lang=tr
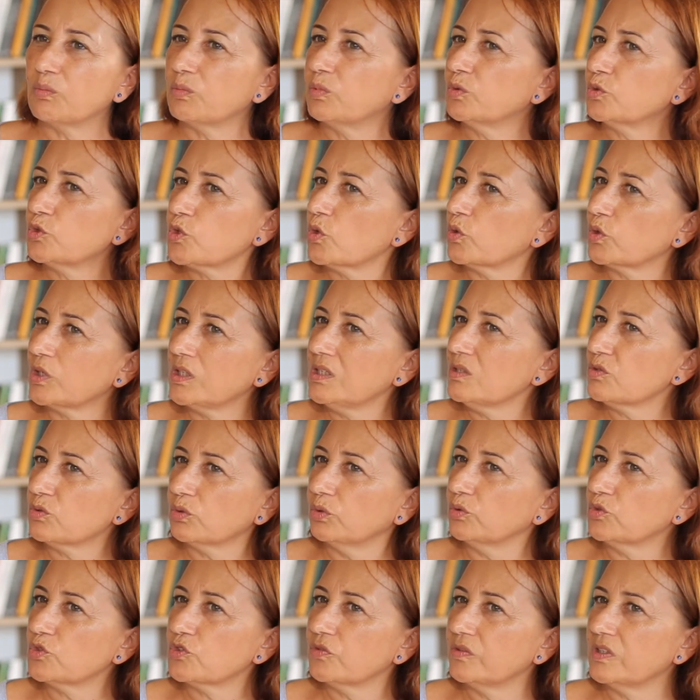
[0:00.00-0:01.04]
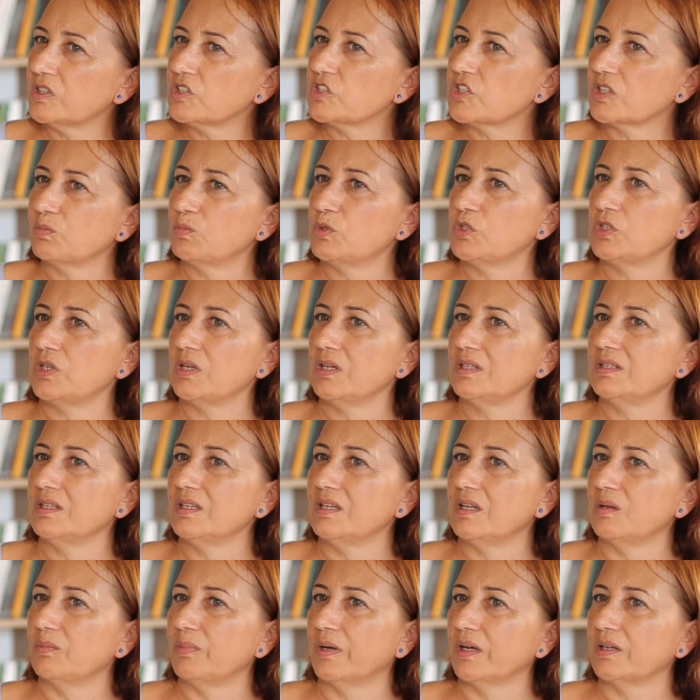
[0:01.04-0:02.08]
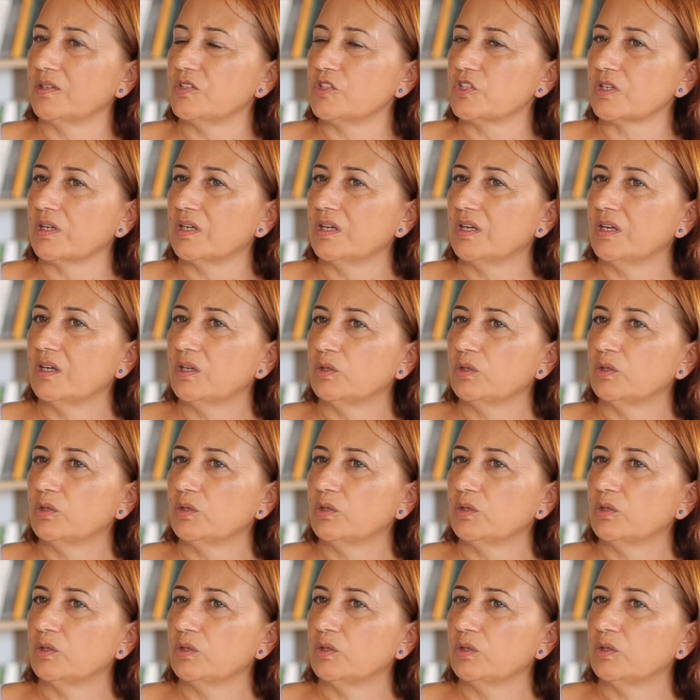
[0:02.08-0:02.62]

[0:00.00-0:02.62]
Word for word: bu çok iyi sonuç verecek bir şey değil bence.